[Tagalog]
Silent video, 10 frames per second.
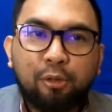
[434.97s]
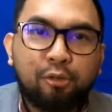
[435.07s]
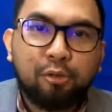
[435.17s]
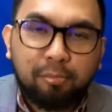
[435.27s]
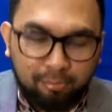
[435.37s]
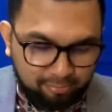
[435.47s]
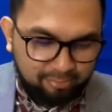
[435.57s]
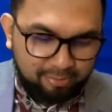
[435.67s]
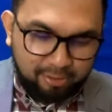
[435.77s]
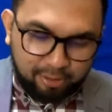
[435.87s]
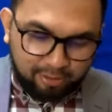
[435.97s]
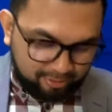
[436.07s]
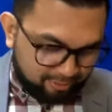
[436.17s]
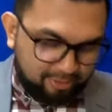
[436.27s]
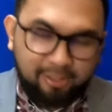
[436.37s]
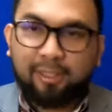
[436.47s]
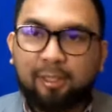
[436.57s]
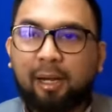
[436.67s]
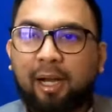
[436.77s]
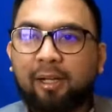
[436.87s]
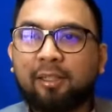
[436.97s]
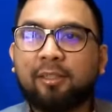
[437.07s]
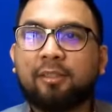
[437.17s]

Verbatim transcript: YouTube. Diba?